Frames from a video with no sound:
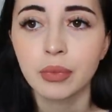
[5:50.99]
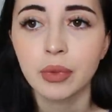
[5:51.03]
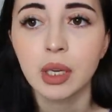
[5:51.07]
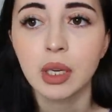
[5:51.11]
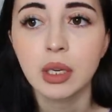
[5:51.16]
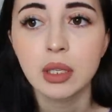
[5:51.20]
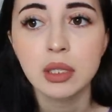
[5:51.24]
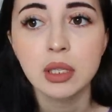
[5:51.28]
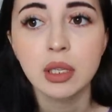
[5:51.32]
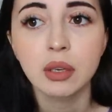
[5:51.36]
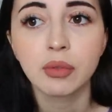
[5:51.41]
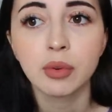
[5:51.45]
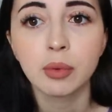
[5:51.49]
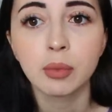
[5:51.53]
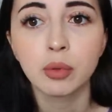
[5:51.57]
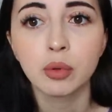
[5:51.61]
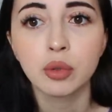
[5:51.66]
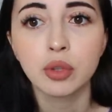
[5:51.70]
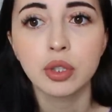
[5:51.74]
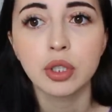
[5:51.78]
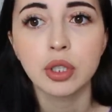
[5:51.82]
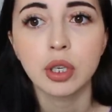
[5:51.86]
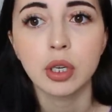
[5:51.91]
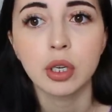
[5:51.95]
Если вы
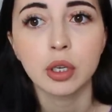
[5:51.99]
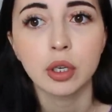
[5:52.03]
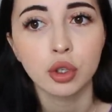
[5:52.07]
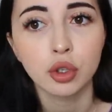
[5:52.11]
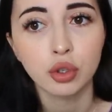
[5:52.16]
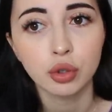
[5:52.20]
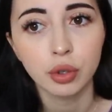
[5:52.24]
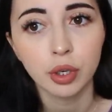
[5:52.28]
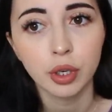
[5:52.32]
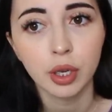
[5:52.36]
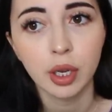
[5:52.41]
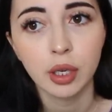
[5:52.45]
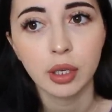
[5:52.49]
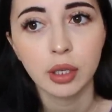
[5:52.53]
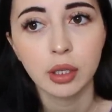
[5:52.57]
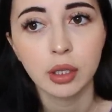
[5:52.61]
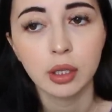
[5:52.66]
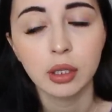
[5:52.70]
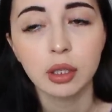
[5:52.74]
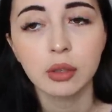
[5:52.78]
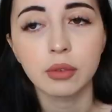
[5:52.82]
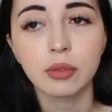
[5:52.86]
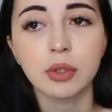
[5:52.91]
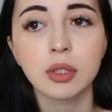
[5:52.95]
будете хорошо
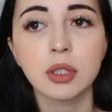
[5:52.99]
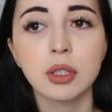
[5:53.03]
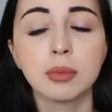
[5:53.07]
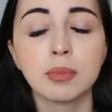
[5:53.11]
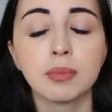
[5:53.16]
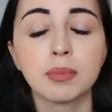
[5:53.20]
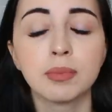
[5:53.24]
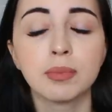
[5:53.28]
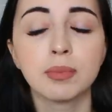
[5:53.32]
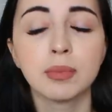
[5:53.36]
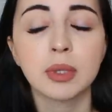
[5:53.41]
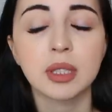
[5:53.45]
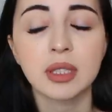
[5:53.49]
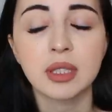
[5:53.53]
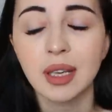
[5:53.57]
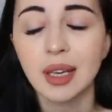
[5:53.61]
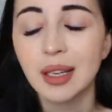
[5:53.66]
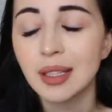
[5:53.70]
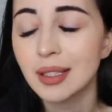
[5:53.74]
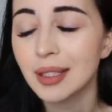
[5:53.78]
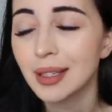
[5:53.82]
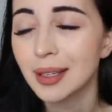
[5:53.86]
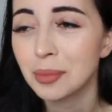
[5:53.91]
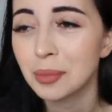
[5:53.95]
реагировать,
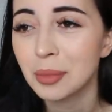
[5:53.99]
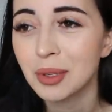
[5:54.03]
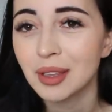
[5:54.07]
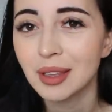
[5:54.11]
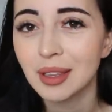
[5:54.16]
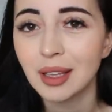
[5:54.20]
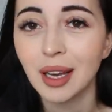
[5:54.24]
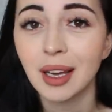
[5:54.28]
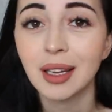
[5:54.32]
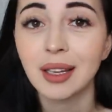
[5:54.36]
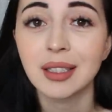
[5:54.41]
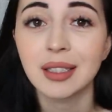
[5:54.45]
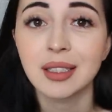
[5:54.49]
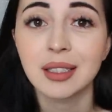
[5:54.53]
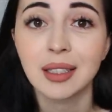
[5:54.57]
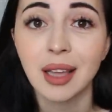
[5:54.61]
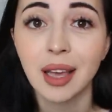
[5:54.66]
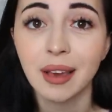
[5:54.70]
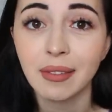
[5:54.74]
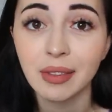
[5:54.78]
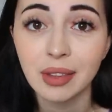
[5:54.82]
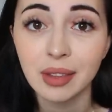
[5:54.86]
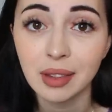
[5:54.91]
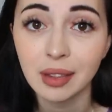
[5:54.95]
писать комментарии,
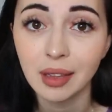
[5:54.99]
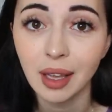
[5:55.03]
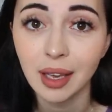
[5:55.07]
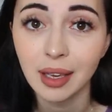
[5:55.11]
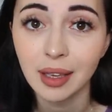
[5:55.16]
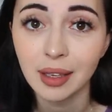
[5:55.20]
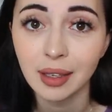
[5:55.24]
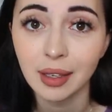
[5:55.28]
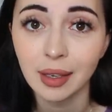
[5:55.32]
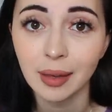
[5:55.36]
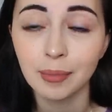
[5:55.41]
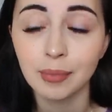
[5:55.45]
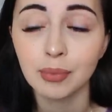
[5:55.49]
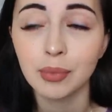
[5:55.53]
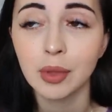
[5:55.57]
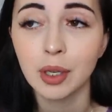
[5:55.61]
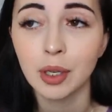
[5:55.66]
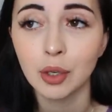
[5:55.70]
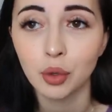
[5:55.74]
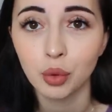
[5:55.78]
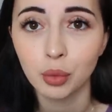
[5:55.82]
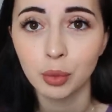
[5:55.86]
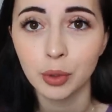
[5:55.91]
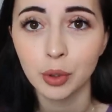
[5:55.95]
ставить лайки
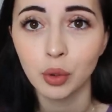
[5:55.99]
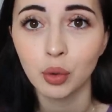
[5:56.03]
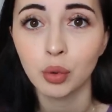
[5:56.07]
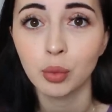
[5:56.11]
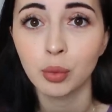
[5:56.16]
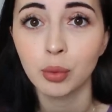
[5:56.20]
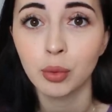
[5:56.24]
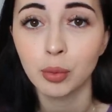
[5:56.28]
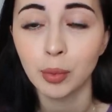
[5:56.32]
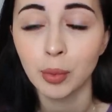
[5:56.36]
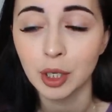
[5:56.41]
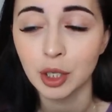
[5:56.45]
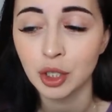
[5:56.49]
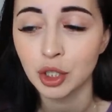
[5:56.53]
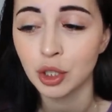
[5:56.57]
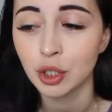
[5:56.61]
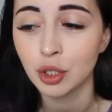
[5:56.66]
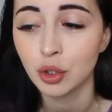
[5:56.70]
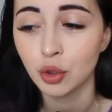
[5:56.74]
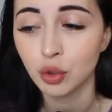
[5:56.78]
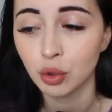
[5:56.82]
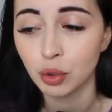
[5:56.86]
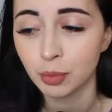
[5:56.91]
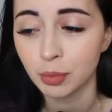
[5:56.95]
на рубрику
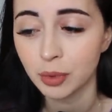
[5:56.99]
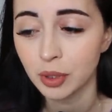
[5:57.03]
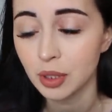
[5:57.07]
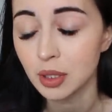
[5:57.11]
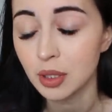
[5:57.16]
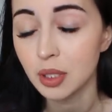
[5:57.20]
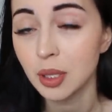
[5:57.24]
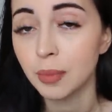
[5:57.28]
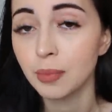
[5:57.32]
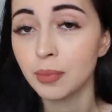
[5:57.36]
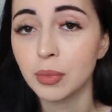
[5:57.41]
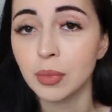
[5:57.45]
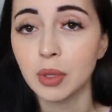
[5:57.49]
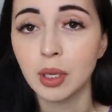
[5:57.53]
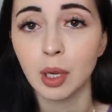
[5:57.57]
«Бумажные сюрпризы».